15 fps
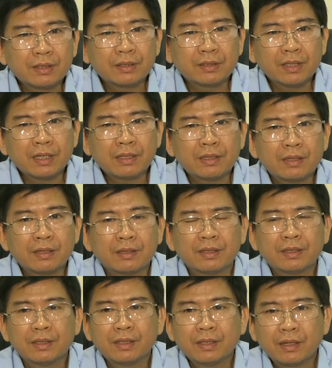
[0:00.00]
rồi ngành à,
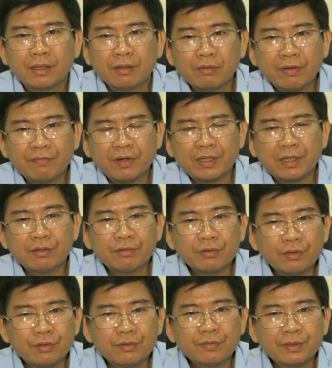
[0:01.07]
nông nghiệp phát triển nông
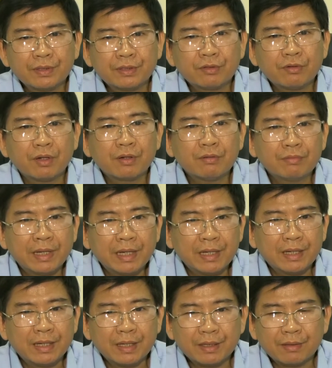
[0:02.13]
thôn, rồi khoa công
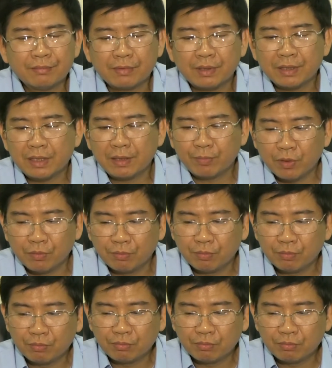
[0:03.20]
nghệ cũng là tiếp tục